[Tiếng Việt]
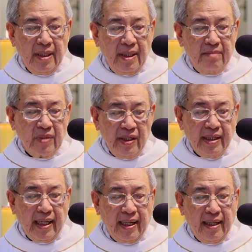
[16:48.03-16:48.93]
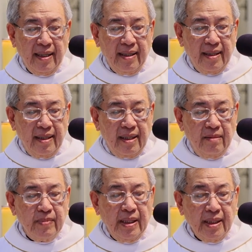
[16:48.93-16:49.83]
Ông nói rằng
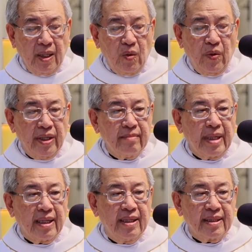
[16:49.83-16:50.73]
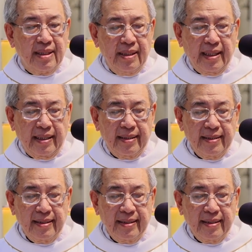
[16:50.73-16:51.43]
Ông đã cầu nguyện bằng lời kinh này